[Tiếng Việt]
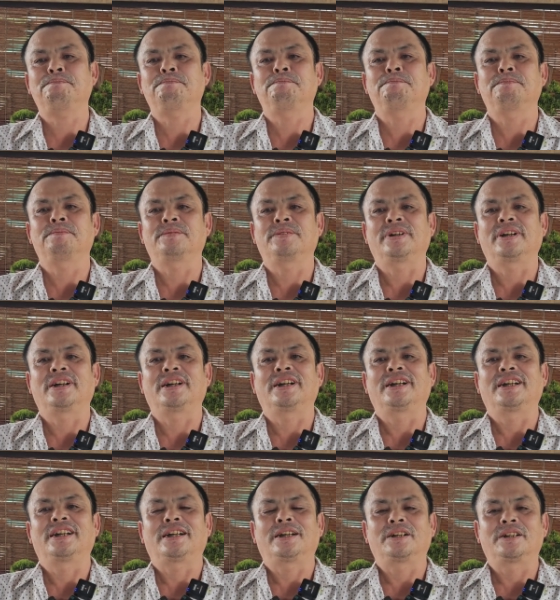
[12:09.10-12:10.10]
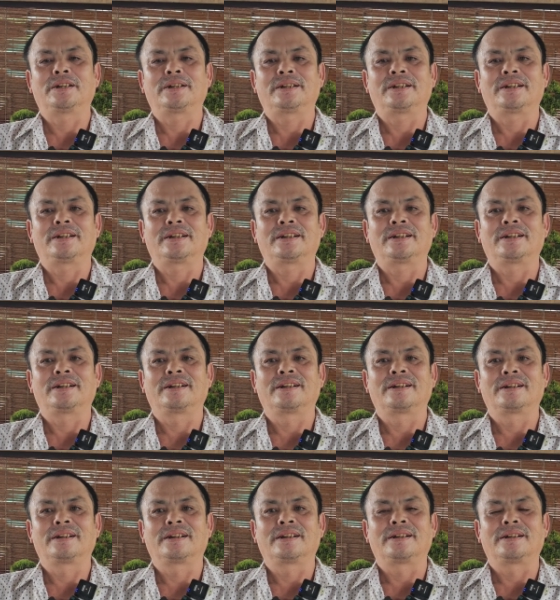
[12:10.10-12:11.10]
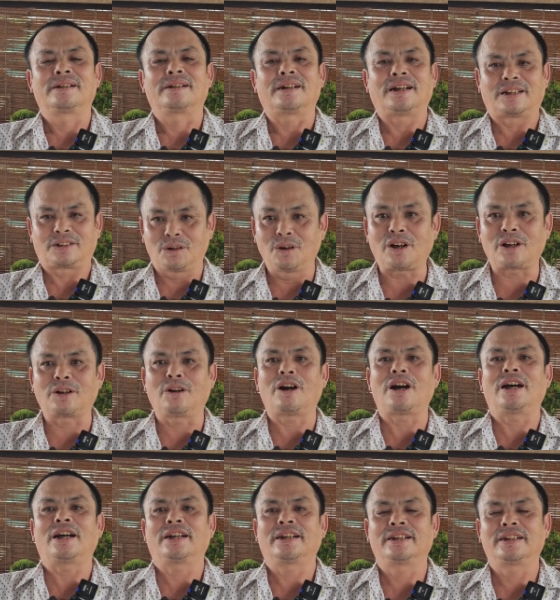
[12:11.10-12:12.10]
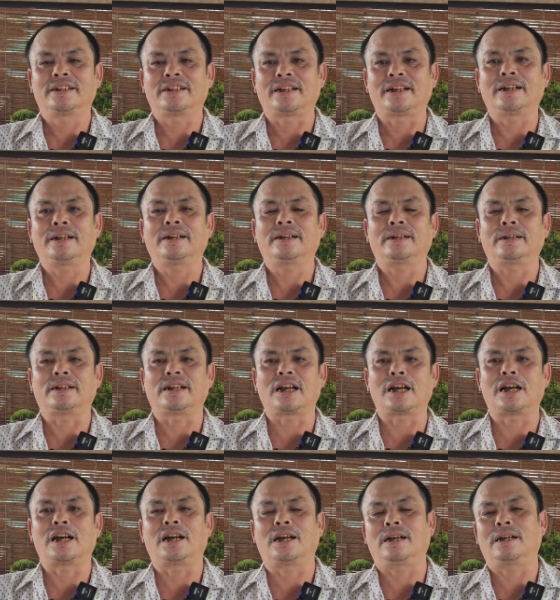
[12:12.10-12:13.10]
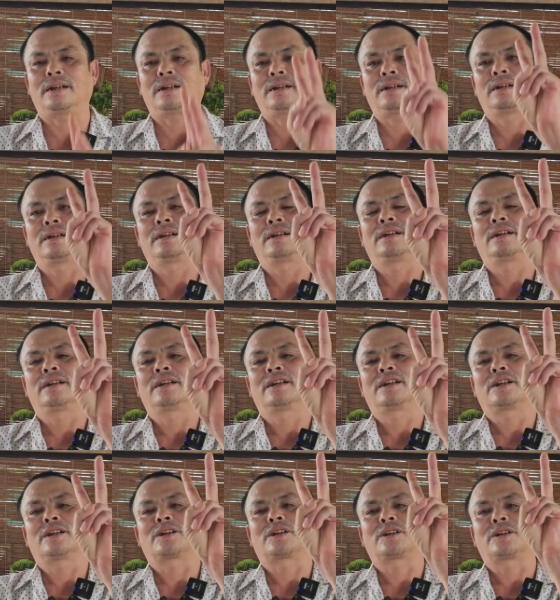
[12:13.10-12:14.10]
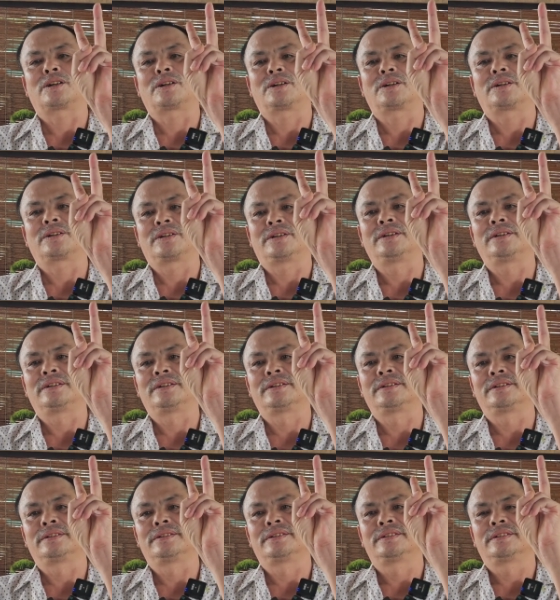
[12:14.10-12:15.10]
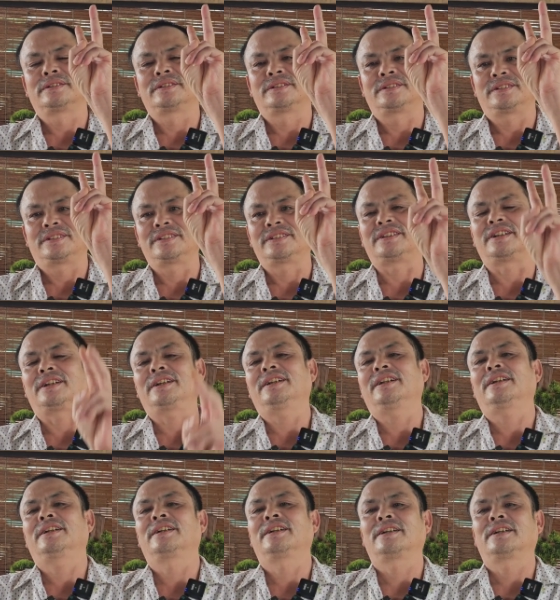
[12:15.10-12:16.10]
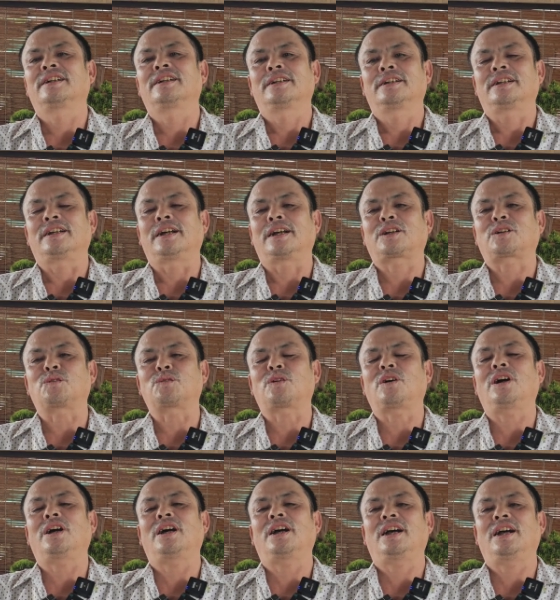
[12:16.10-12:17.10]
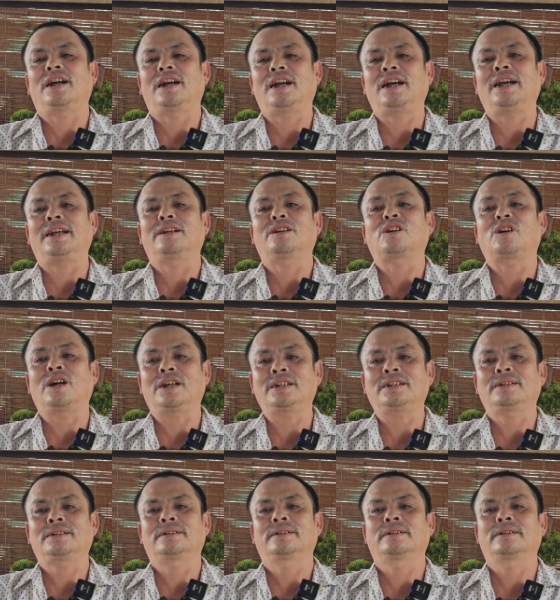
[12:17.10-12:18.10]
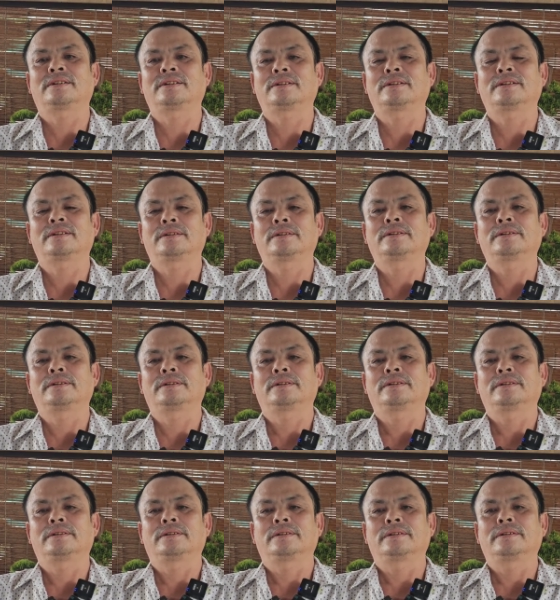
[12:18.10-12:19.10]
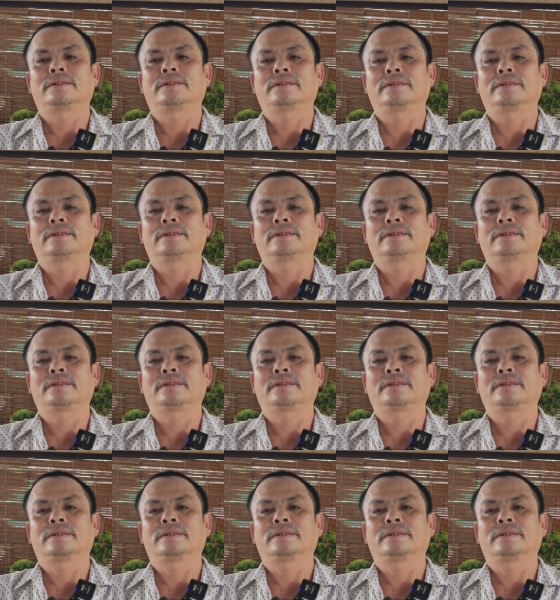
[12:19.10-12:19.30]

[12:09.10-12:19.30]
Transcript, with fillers: à cái chị lắm ở à, quảng nam à đúng rồi đúng à, rồi à, chị lắm là quê là... gốc dạ. ở quảng nam là chị ấy vượt 700 à, cây số vào sài gòn à. tìm việc làm à, cũng có hai đứa con dạ thì chị ấy cũng